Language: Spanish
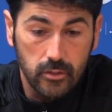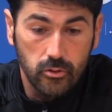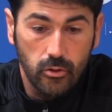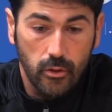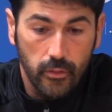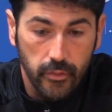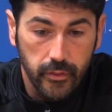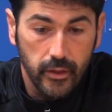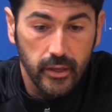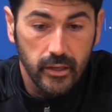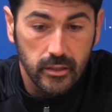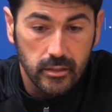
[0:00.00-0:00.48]

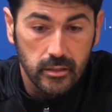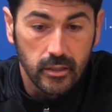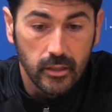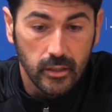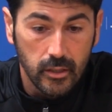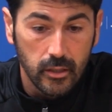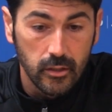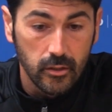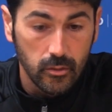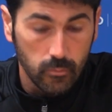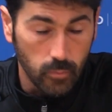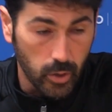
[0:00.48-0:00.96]
Entonces,
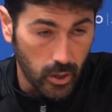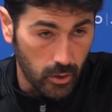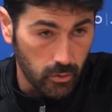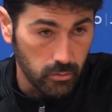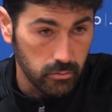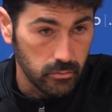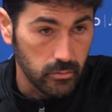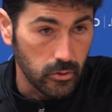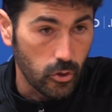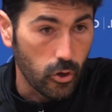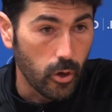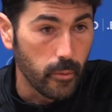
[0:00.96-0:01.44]

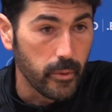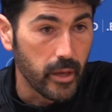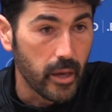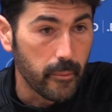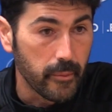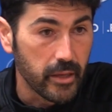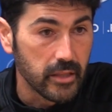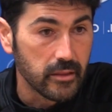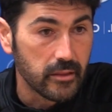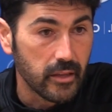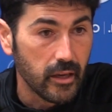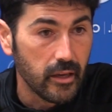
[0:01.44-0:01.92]
bueno,
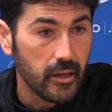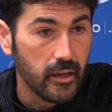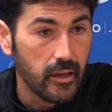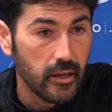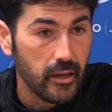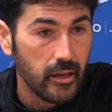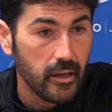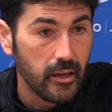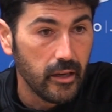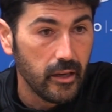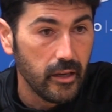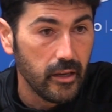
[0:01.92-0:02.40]

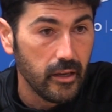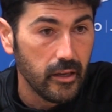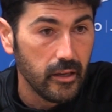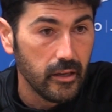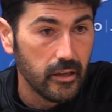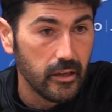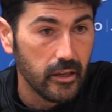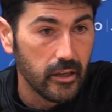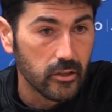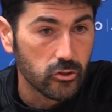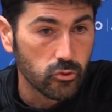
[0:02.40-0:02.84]
obviamente